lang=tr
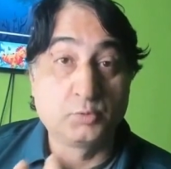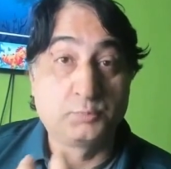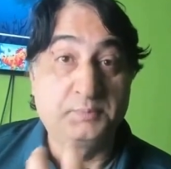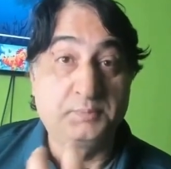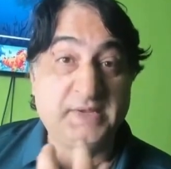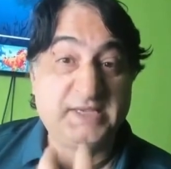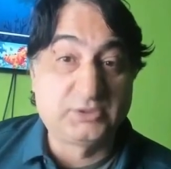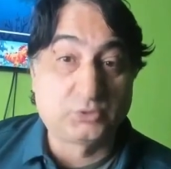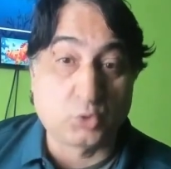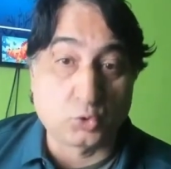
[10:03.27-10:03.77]
bu
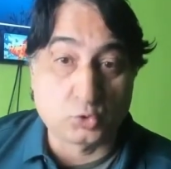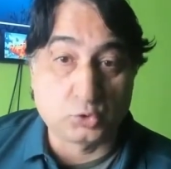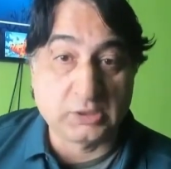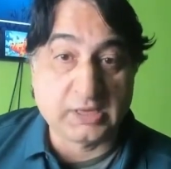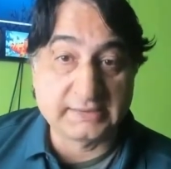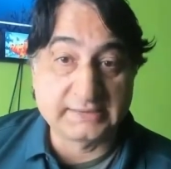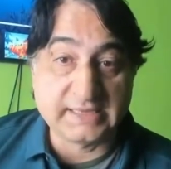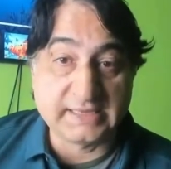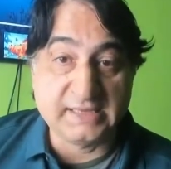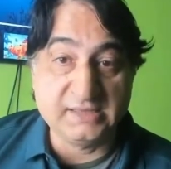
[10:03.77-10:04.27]
pis
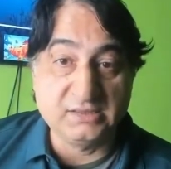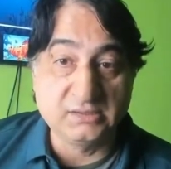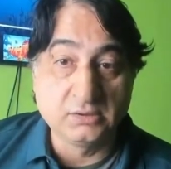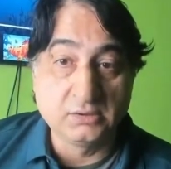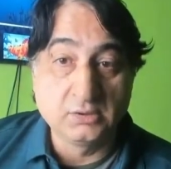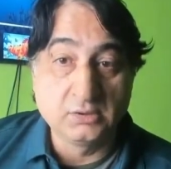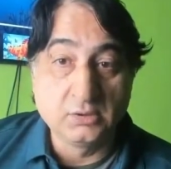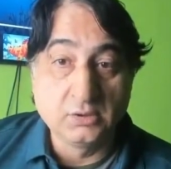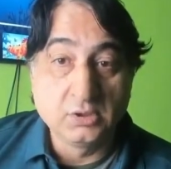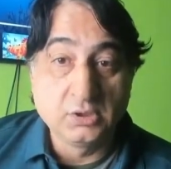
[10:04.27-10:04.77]

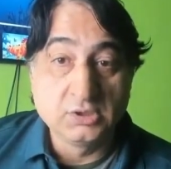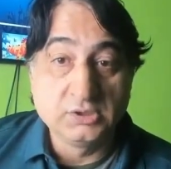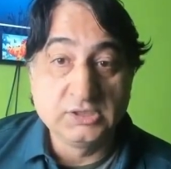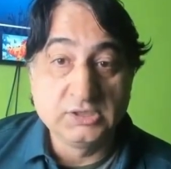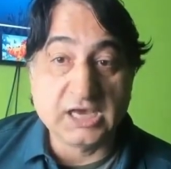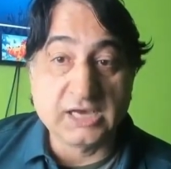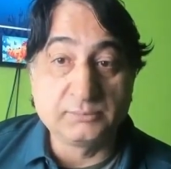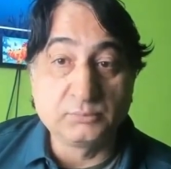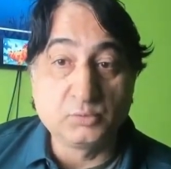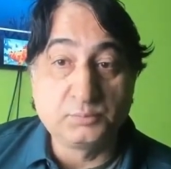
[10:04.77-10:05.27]
kokulardan.
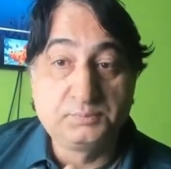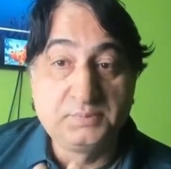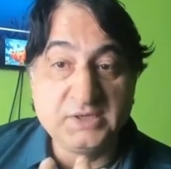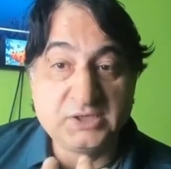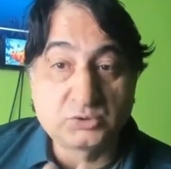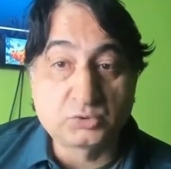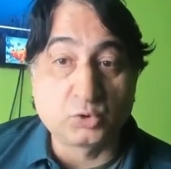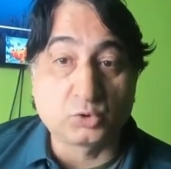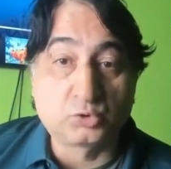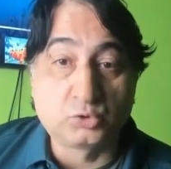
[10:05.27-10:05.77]
Ya bu
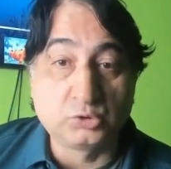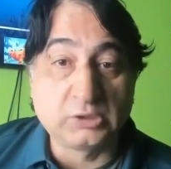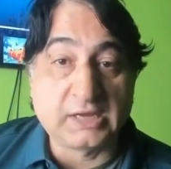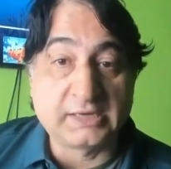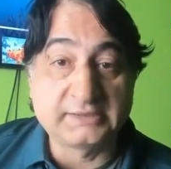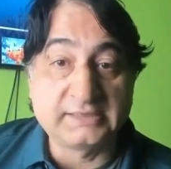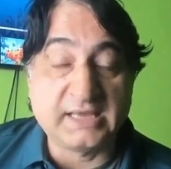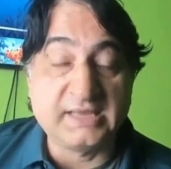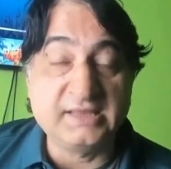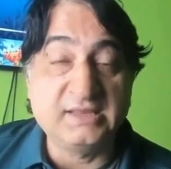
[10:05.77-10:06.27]
pis
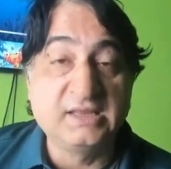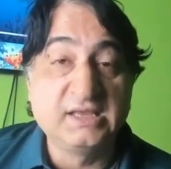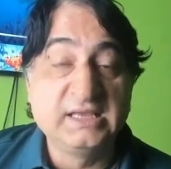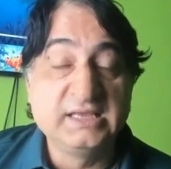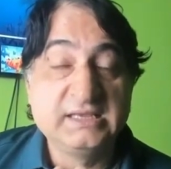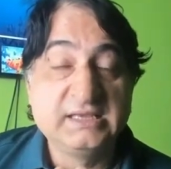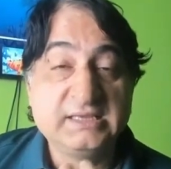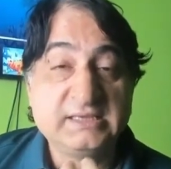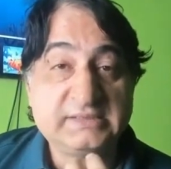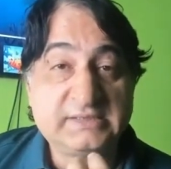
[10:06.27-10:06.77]
kokulardan
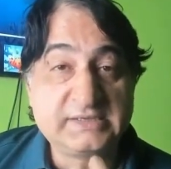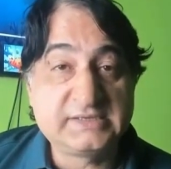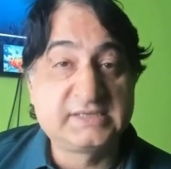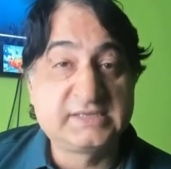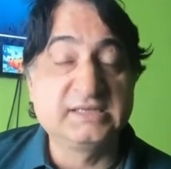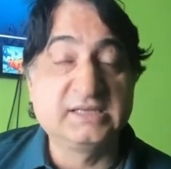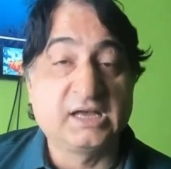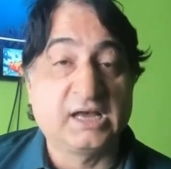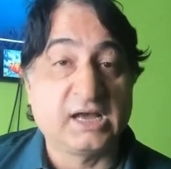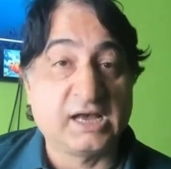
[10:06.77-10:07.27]

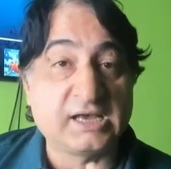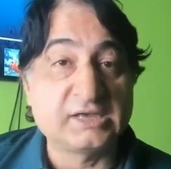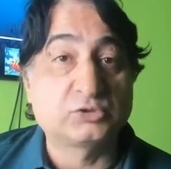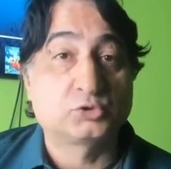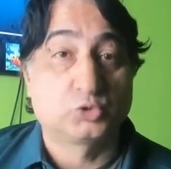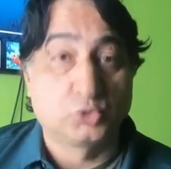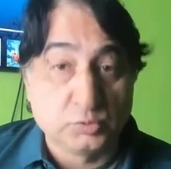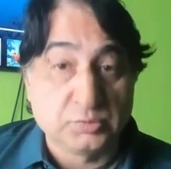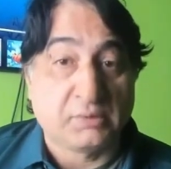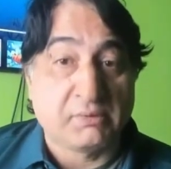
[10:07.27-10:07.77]
sizin
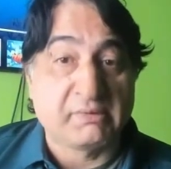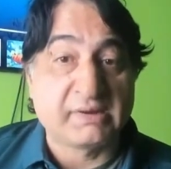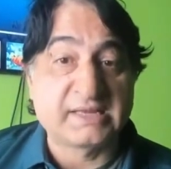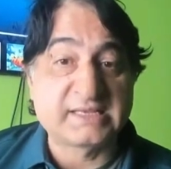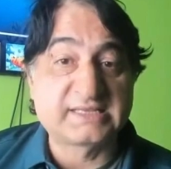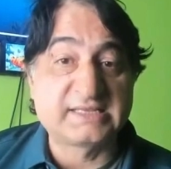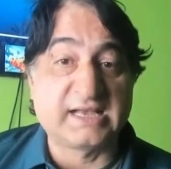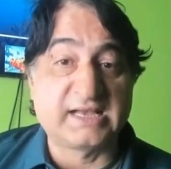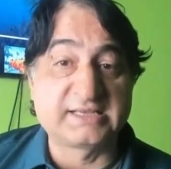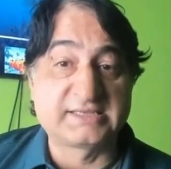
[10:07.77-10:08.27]
haz
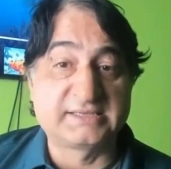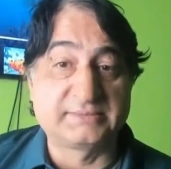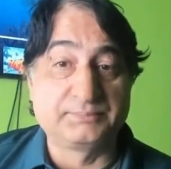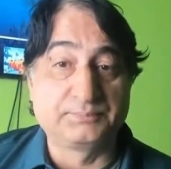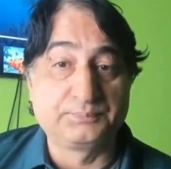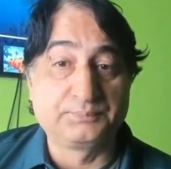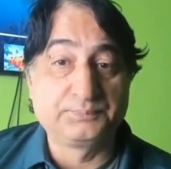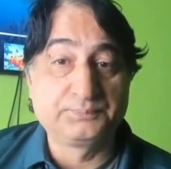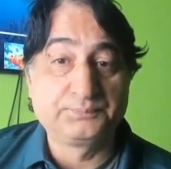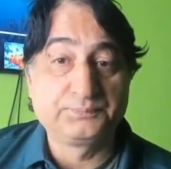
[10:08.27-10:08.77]
duymamanız
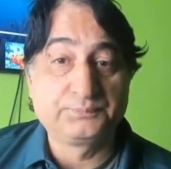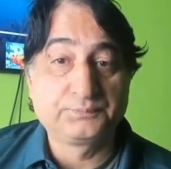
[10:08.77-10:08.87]
lazım.